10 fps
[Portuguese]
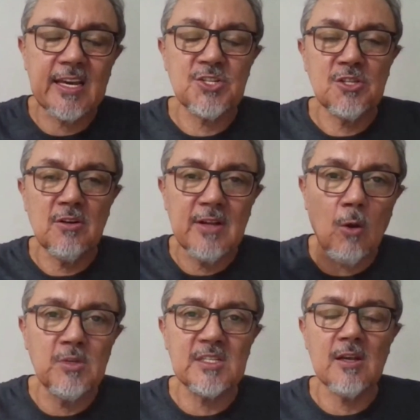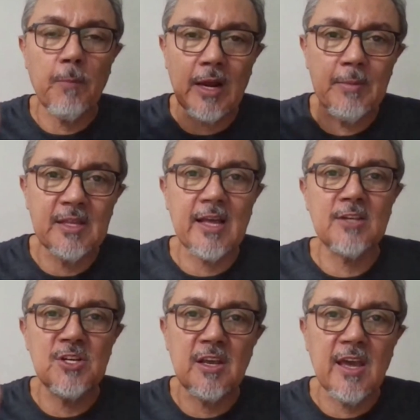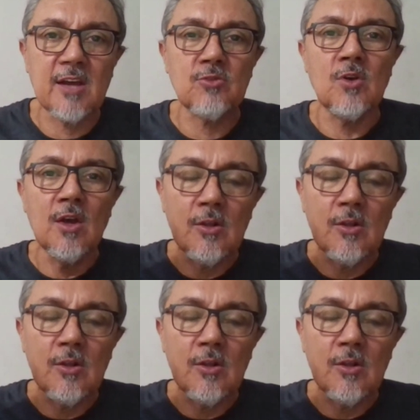questão da comissão parlamentar de inquérito